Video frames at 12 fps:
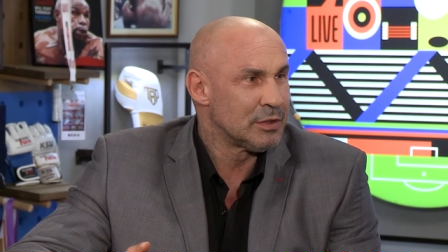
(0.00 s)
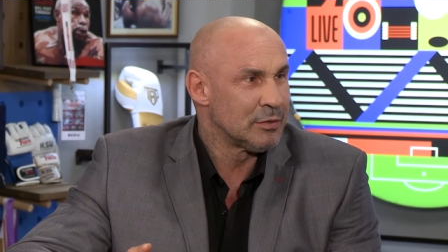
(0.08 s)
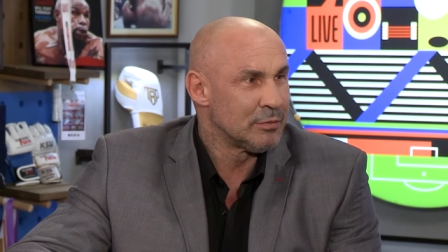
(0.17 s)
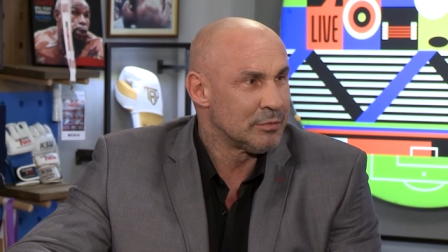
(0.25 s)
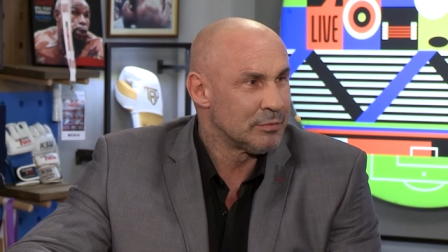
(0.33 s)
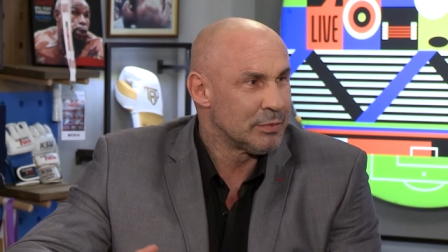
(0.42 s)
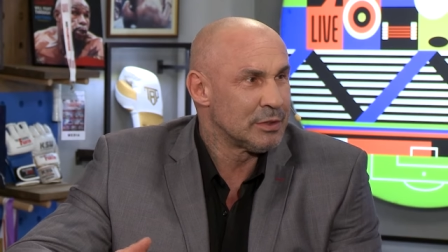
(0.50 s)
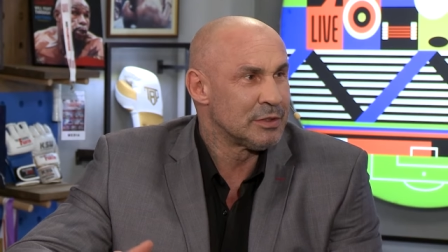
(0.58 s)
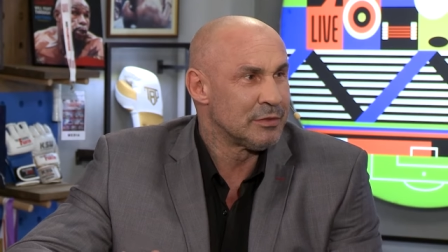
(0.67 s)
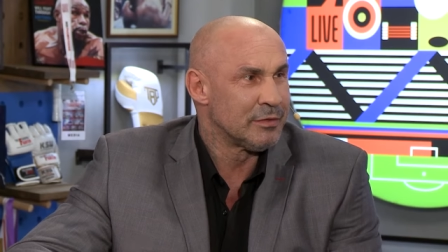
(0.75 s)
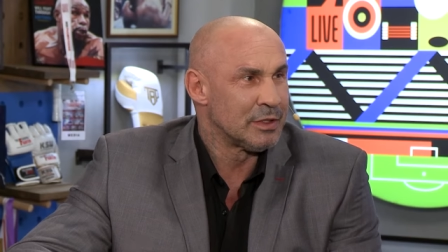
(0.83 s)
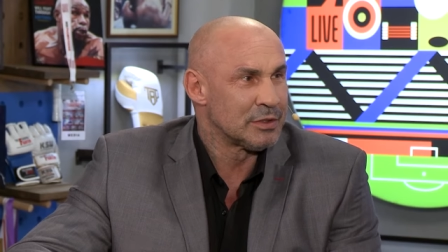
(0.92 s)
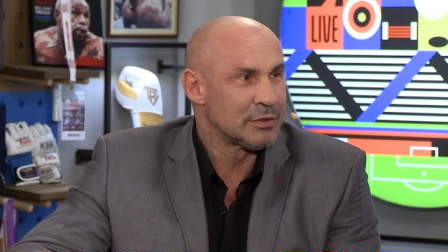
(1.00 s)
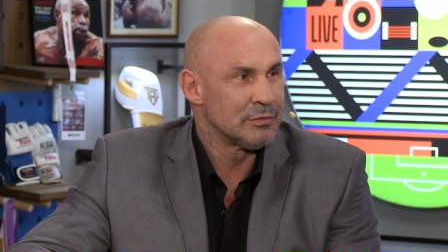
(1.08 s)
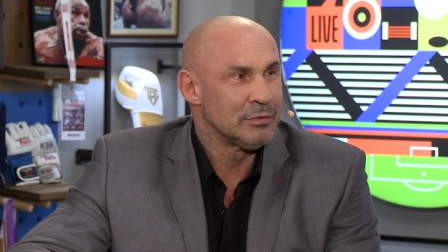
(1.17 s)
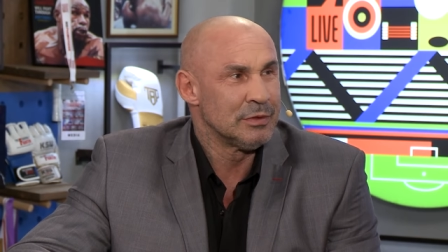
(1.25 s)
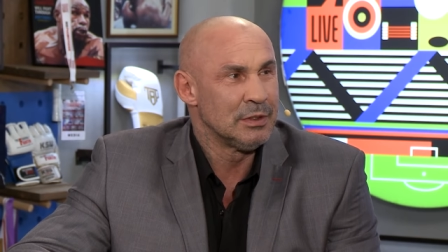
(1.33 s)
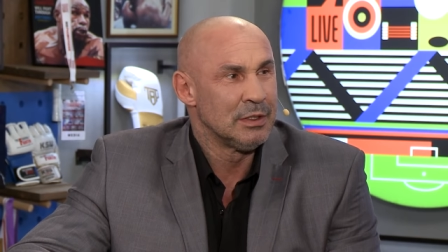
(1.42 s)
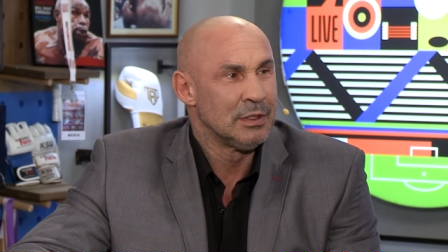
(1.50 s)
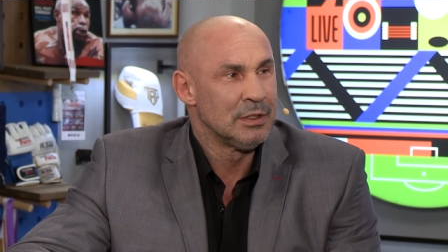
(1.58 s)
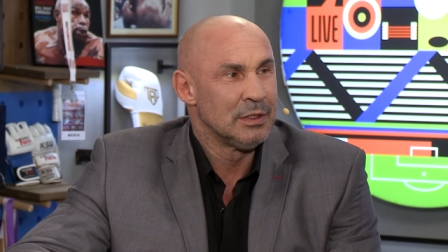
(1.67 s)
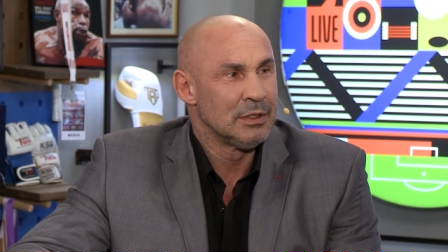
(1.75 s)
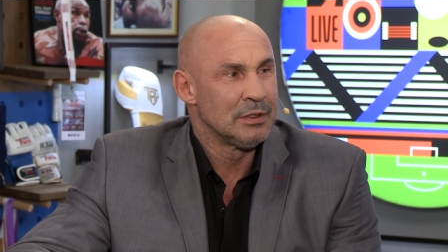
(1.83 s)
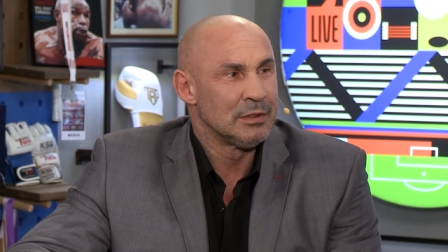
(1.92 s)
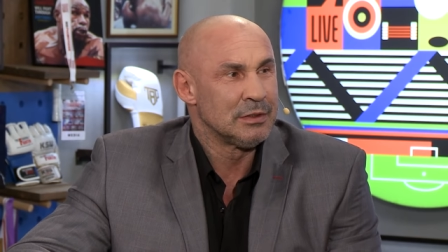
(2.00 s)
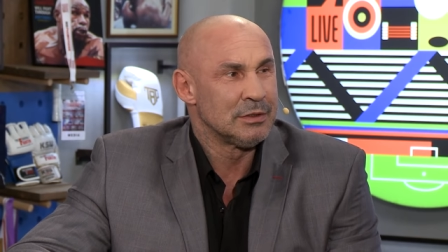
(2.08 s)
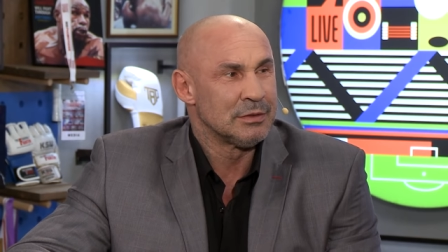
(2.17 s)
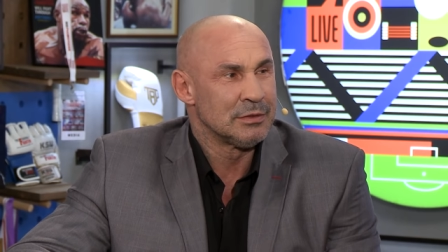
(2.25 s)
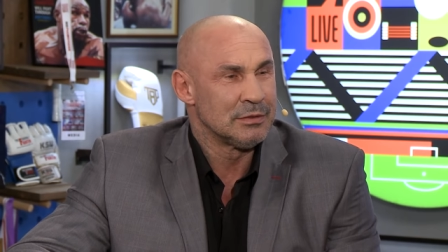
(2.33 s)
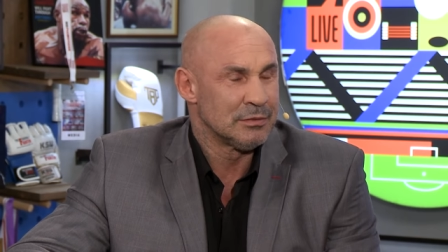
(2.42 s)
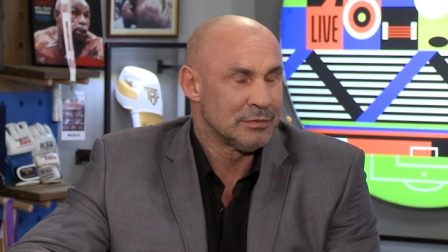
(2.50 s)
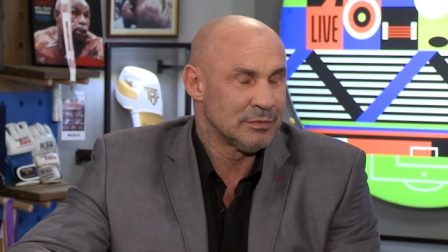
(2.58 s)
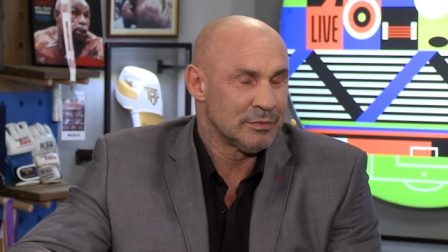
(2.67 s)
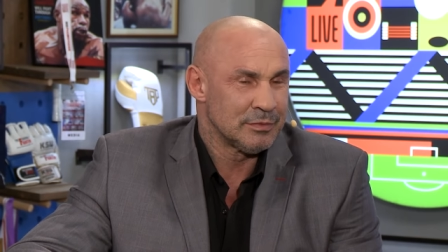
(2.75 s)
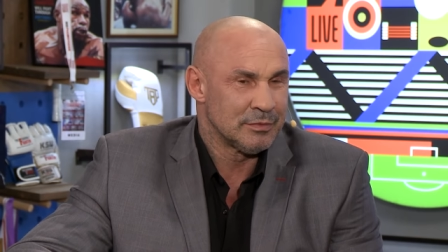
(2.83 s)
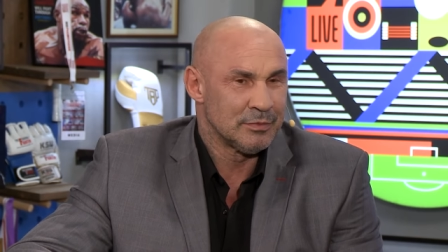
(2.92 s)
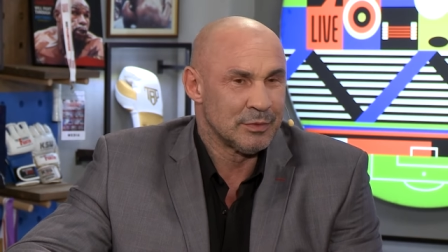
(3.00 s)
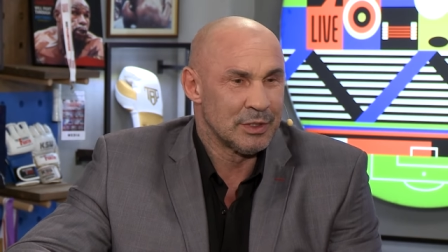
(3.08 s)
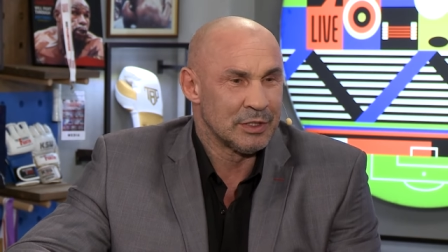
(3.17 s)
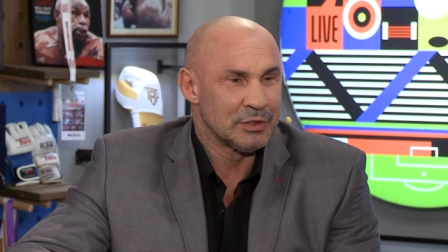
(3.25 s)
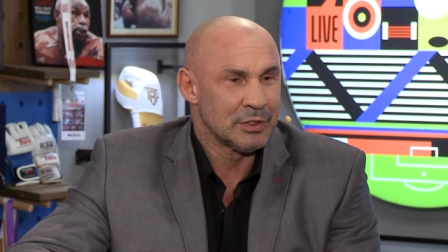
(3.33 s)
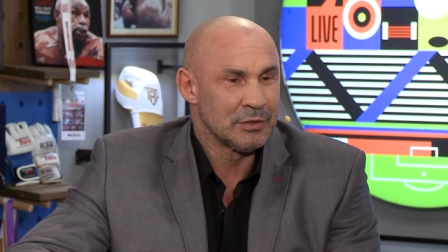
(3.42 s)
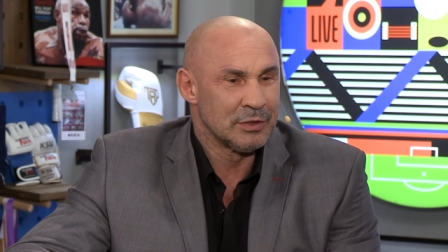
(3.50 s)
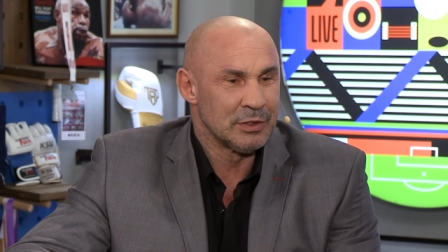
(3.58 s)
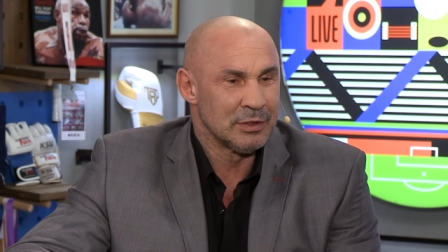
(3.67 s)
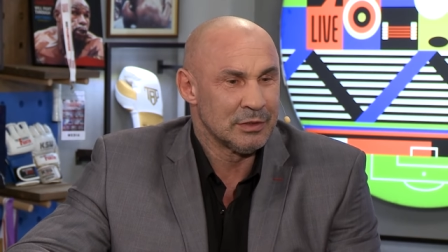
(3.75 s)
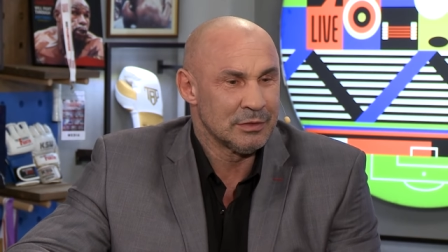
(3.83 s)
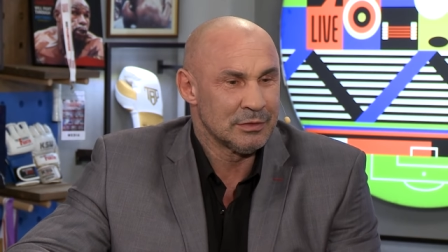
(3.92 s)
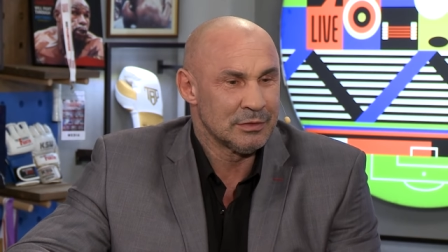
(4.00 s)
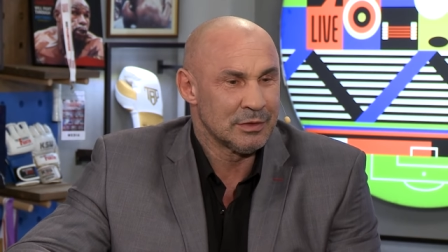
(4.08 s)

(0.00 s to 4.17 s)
no, będzie walczył, e, bo dlaczego nie?